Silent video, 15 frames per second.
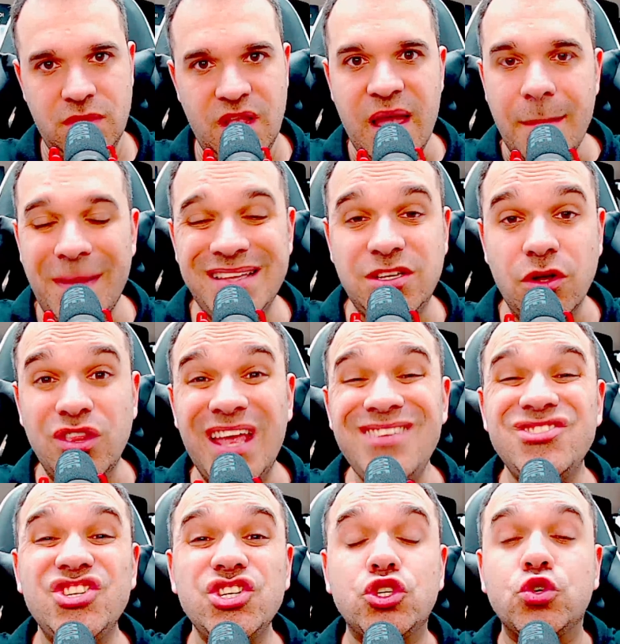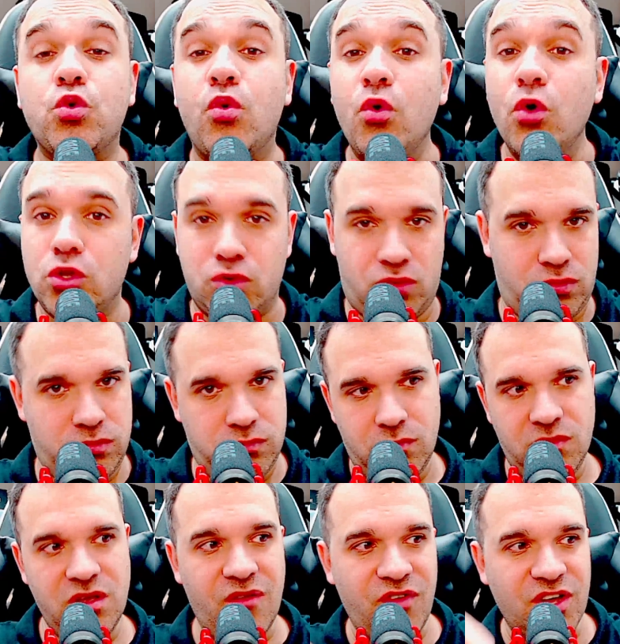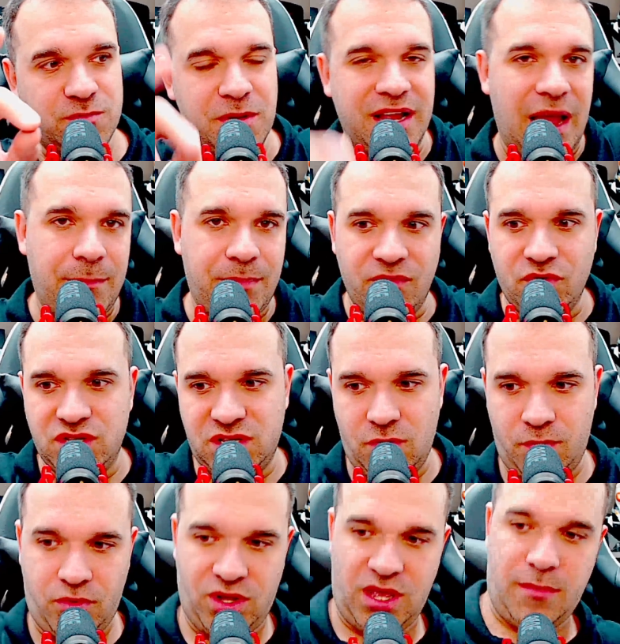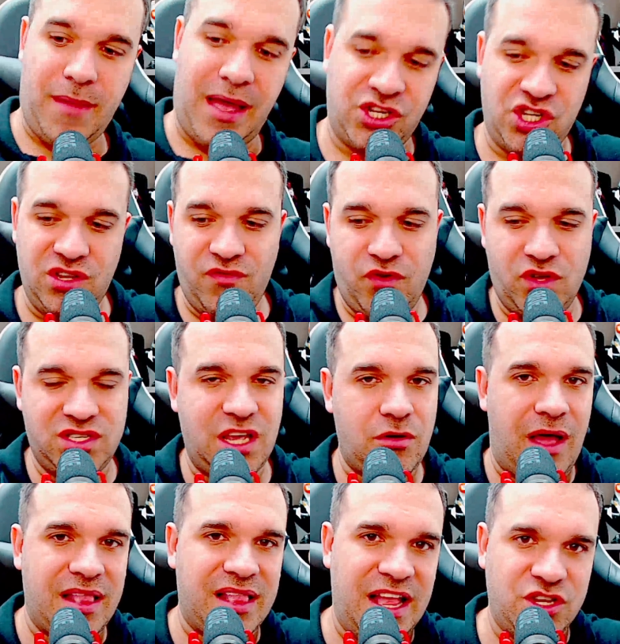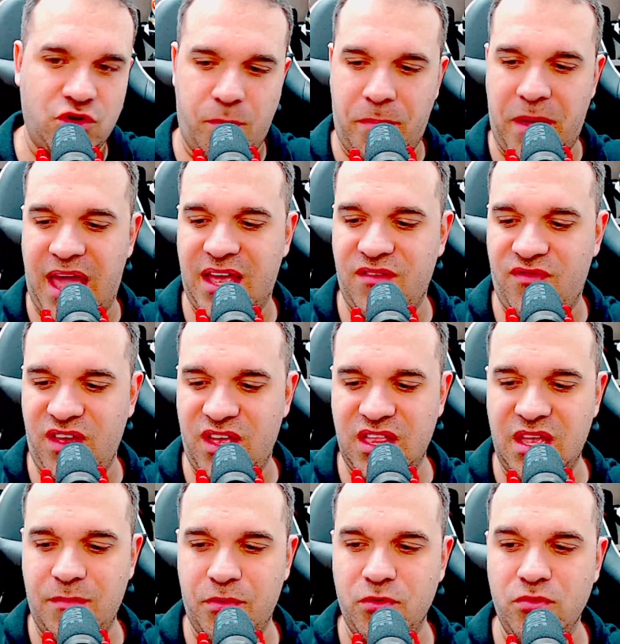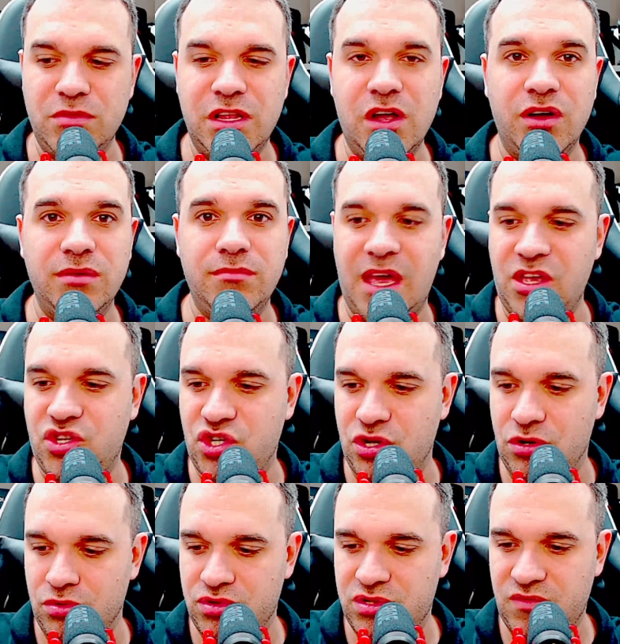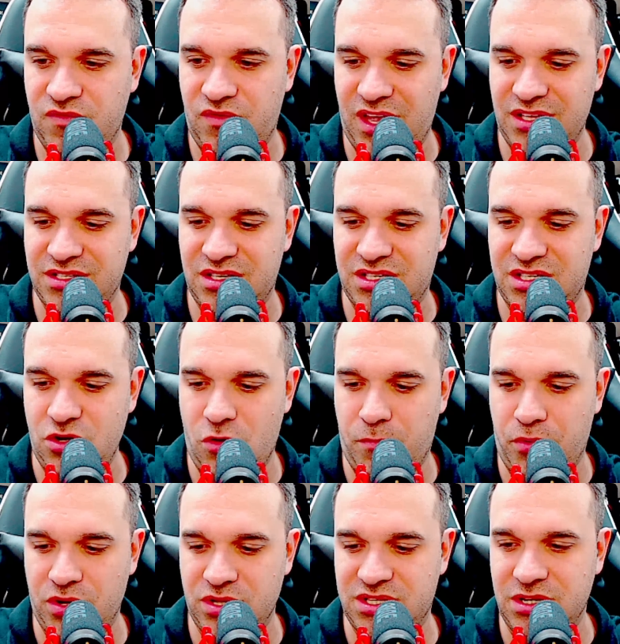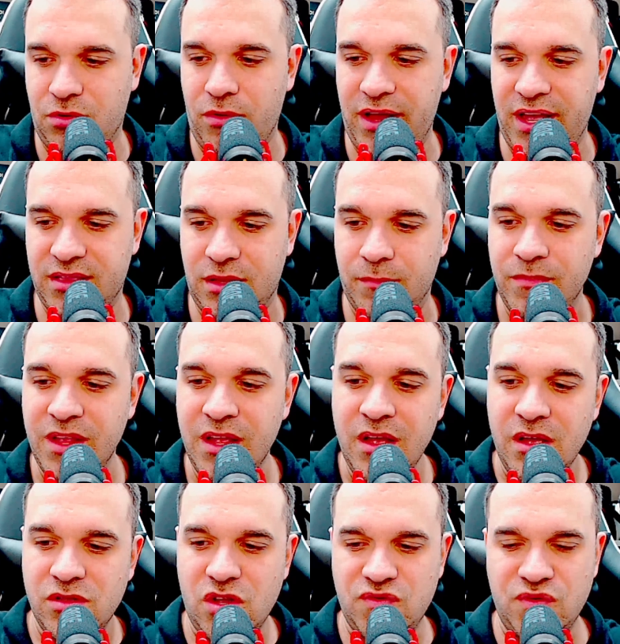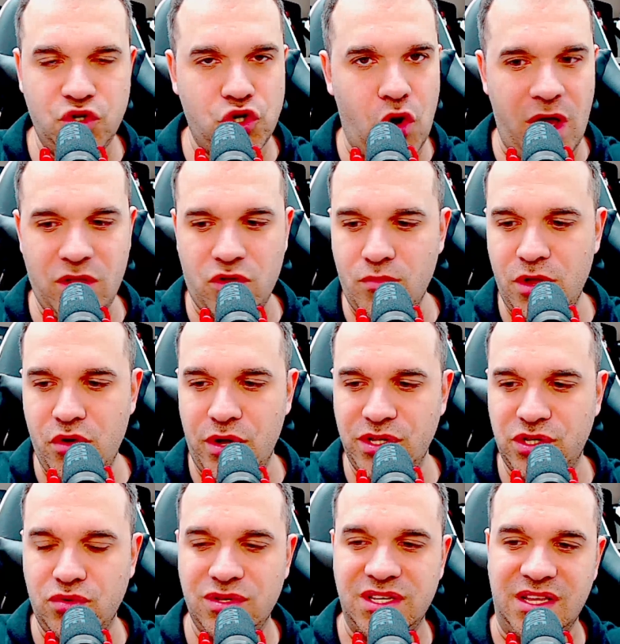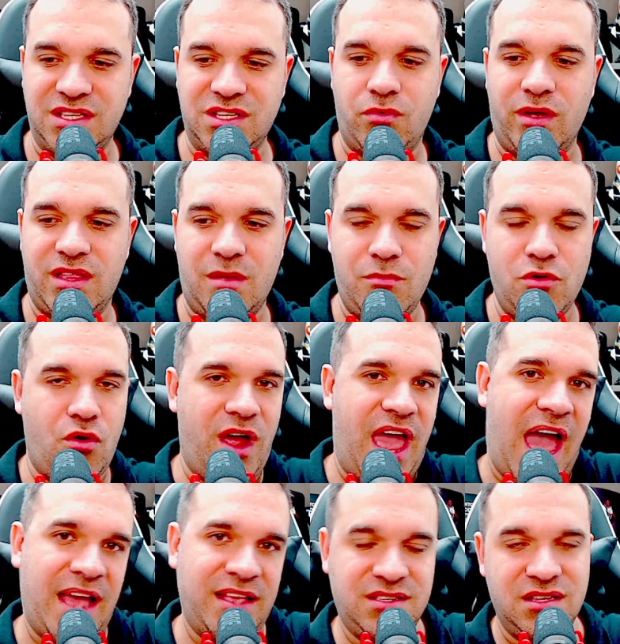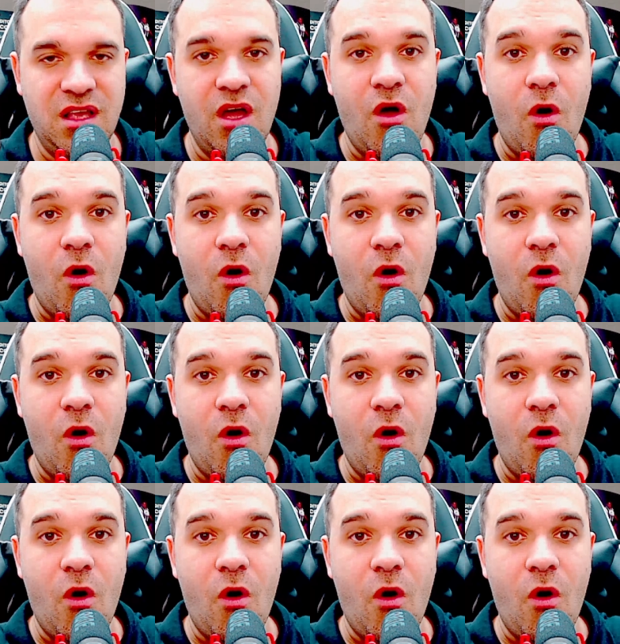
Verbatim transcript: Mas eu nem discuto. E eu vou explicar para você por quê. Imagine você que o Atlético pega e venda aí por 1 um milhão e meio de euros, vezes 5,50, nós vamos de 8 milhões e 250 mil reais.